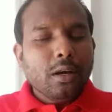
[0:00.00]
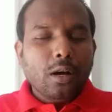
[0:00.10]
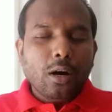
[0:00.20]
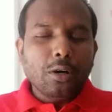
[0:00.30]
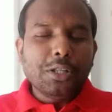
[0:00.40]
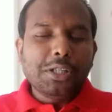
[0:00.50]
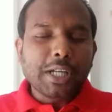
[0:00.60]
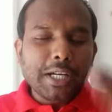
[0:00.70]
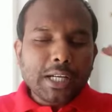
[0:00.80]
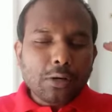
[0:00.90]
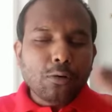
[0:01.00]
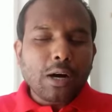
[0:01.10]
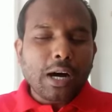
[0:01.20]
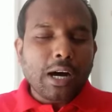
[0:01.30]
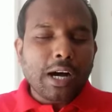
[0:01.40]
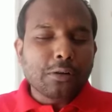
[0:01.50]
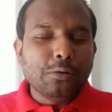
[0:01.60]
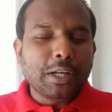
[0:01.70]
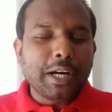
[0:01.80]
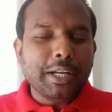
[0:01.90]
और चाइना को आंख
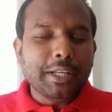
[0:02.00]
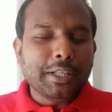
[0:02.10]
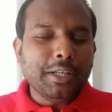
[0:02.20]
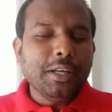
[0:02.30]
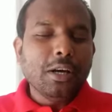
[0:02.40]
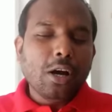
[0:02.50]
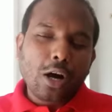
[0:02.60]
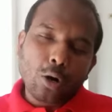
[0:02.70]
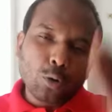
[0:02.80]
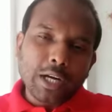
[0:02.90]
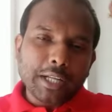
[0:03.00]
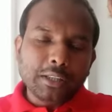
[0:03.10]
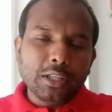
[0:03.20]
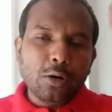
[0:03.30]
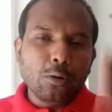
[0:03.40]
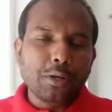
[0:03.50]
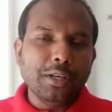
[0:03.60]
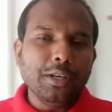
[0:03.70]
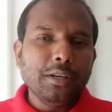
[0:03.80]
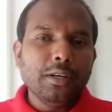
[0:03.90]
उठाने की औकात ना होगी
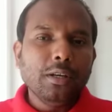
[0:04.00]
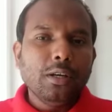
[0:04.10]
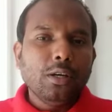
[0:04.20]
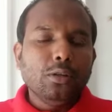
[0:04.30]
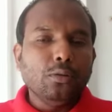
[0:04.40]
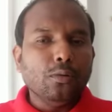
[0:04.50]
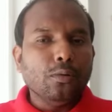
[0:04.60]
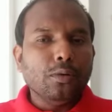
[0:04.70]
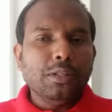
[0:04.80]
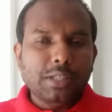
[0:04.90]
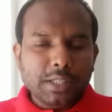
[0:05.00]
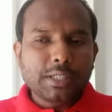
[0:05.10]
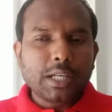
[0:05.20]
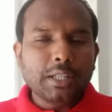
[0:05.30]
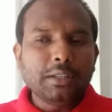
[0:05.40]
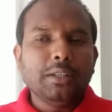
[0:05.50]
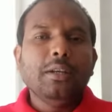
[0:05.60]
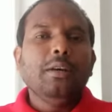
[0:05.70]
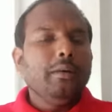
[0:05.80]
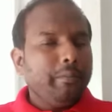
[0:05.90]
तो इसी के साथ
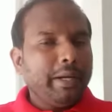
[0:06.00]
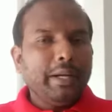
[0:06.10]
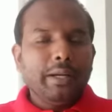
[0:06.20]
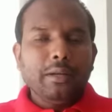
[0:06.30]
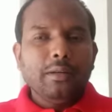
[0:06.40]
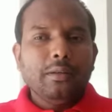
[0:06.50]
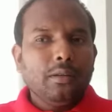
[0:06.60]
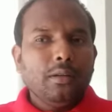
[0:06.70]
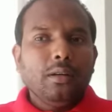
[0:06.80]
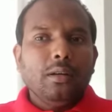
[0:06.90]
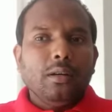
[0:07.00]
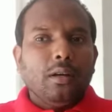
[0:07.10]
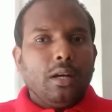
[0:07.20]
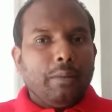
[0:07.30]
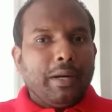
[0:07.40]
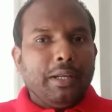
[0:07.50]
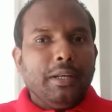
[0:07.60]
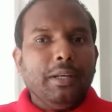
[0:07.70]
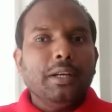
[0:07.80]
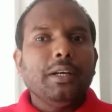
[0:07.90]
मैं हमारी
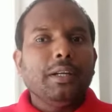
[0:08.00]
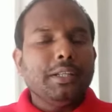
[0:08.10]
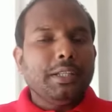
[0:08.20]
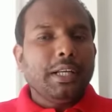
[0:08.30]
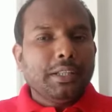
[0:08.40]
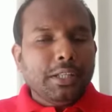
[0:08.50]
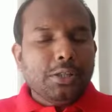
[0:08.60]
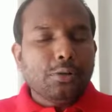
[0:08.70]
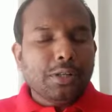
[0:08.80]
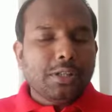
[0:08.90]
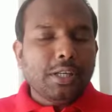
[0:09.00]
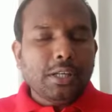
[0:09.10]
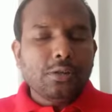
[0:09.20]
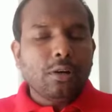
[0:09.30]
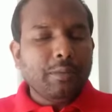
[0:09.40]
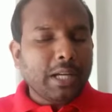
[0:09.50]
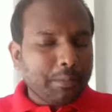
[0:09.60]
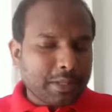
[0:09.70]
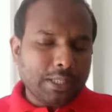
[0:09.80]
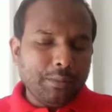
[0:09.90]
यह रचना थी छोटी सी जो हमने
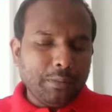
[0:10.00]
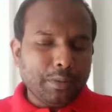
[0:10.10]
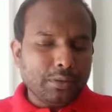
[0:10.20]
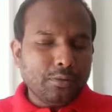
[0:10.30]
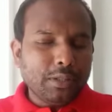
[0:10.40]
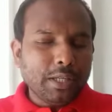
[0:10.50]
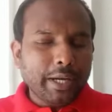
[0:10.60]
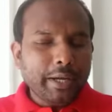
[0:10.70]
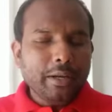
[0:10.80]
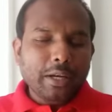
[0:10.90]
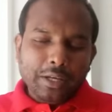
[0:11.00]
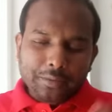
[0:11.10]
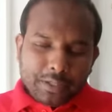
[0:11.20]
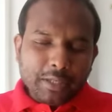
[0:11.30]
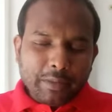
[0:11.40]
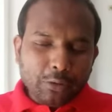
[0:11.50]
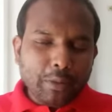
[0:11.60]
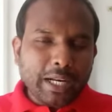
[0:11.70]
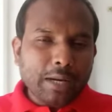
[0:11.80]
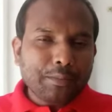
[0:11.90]
आपके सामने प्रस्तुत किया है फिर से मैं
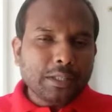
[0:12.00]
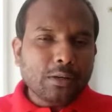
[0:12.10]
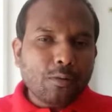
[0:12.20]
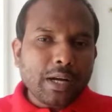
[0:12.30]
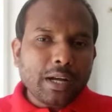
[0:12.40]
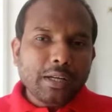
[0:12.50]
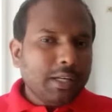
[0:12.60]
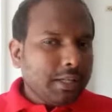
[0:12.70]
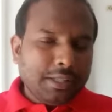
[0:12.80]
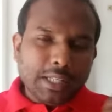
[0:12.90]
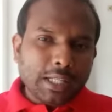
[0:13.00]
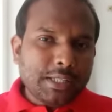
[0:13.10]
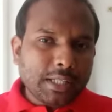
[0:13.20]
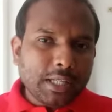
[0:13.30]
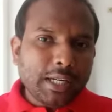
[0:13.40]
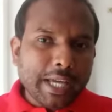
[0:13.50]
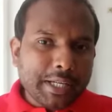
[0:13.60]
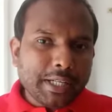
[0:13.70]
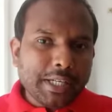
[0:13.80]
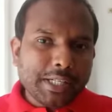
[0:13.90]
दोबारा आपसे कहूँगा ज़्यादा से ज़्यादा लाइक
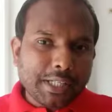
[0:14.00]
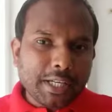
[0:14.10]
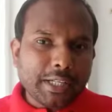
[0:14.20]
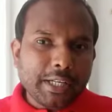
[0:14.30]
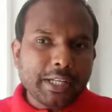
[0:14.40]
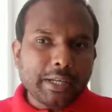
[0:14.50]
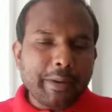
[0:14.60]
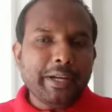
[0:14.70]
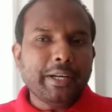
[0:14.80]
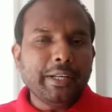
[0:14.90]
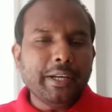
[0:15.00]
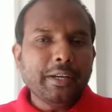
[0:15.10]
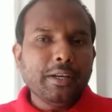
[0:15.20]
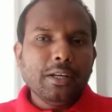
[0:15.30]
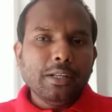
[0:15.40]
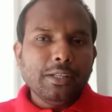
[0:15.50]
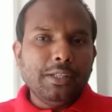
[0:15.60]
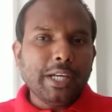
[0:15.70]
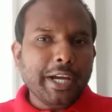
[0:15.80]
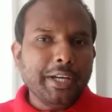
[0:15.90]
करिए शेयर करिए कमेंट करिए
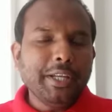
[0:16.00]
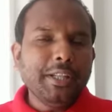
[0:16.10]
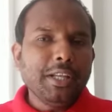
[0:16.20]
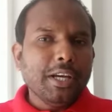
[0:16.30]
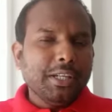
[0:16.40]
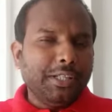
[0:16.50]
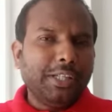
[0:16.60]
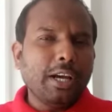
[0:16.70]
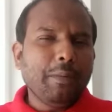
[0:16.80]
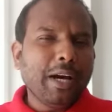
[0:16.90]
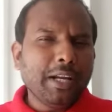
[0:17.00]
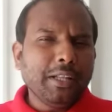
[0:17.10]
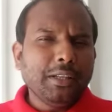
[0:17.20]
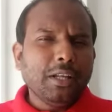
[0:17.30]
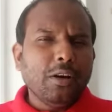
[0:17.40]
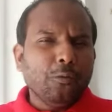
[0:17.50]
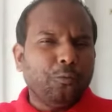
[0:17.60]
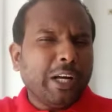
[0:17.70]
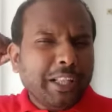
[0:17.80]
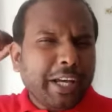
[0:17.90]
जय हिंद जय भारत
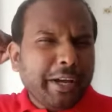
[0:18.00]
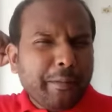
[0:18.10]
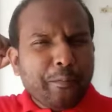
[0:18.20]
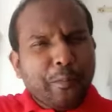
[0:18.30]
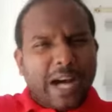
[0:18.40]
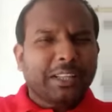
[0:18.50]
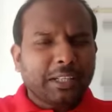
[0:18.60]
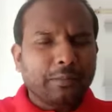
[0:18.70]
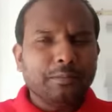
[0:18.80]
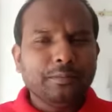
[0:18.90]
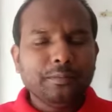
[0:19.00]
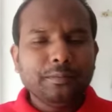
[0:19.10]
वंदे मातरम